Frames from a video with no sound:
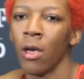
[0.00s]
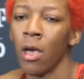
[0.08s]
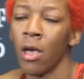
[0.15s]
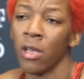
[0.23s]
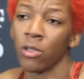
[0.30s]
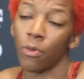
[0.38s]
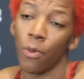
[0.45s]

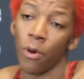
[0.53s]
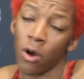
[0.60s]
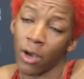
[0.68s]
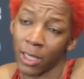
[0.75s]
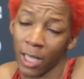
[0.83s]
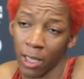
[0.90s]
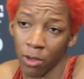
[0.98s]
Él me
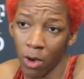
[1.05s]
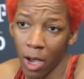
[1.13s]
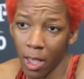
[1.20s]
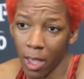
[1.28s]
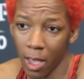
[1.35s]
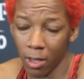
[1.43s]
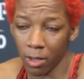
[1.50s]
estaba
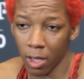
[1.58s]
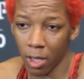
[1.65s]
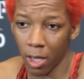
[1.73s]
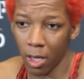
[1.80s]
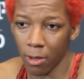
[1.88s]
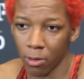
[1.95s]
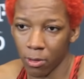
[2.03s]

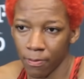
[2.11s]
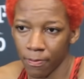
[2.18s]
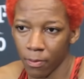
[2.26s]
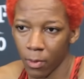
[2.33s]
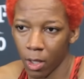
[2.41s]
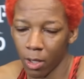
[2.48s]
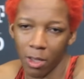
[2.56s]
estrangulando
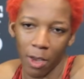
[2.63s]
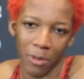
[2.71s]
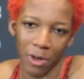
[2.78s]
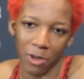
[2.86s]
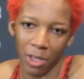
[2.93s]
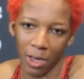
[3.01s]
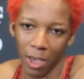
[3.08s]
para que
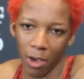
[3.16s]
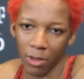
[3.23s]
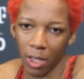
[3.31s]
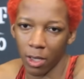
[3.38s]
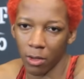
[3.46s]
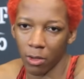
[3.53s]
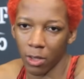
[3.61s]
Aileen pudiera